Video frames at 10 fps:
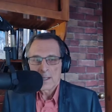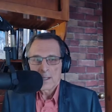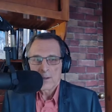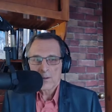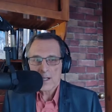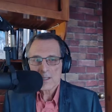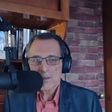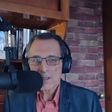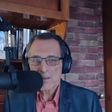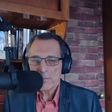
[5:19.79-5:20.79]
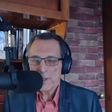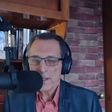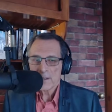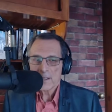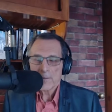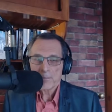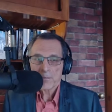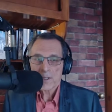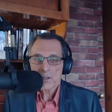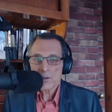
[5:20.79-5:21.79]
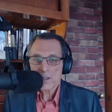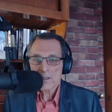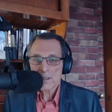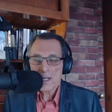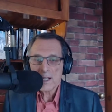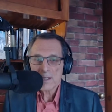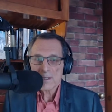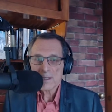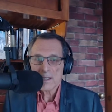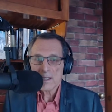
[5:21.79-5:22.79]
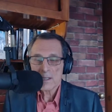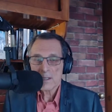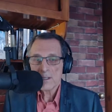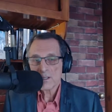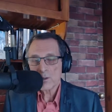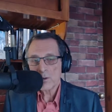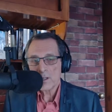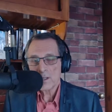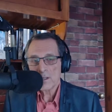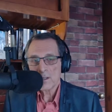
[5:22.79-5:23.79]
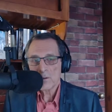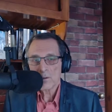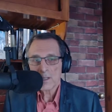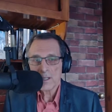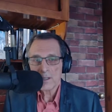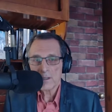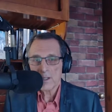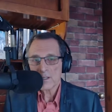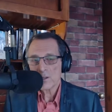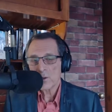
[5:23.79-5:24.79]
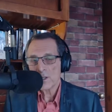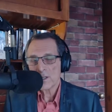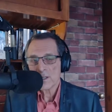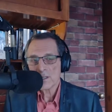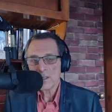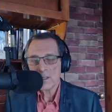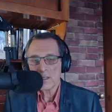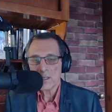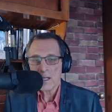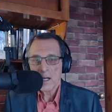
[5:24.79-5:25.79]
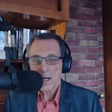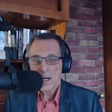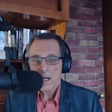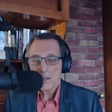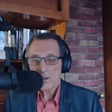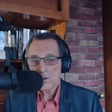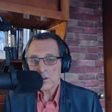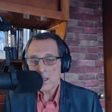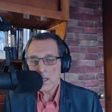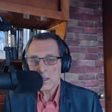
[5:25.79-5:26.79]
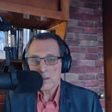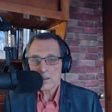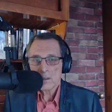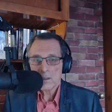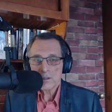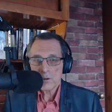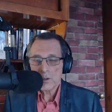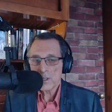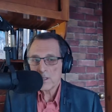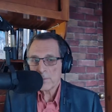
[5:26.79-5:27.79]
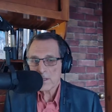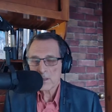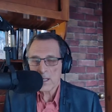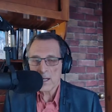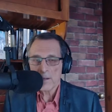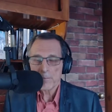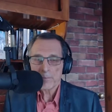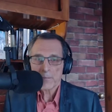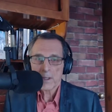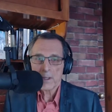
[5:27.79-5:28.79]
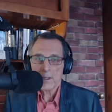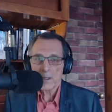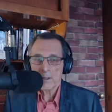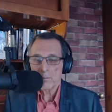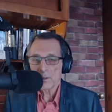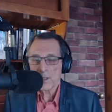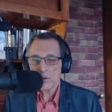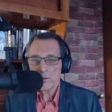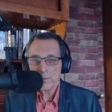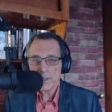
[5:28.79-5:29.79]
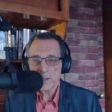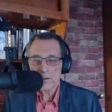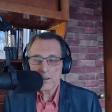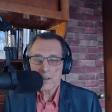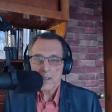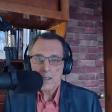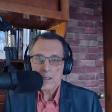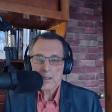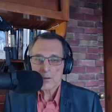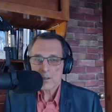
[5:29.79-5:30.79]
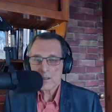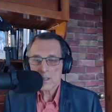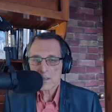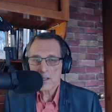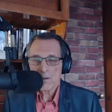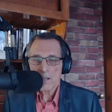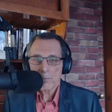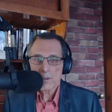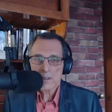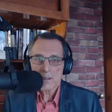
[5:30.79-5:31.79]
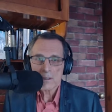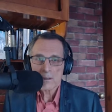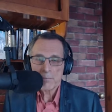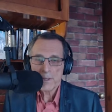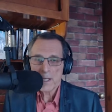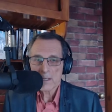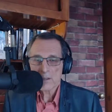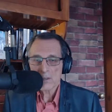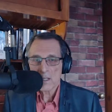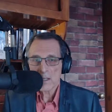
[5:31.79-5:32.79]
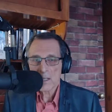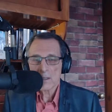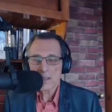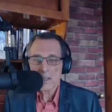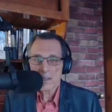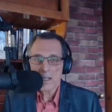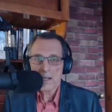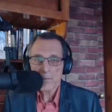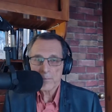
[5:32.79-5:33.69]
у каждого свои приятели. Что касается истории Украины, истории России, то да, э, история непростая. И был такой период, который стартовал после Переяславского рада, когда